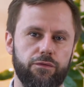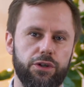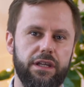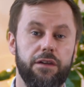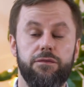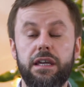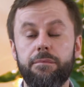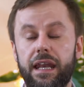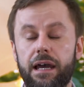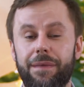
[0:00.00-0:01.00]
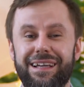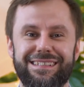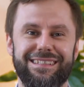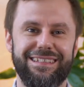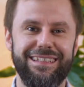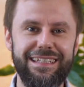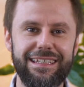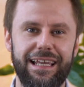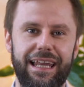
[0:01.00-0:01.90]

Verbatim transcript: von der wir Männer meistens nicht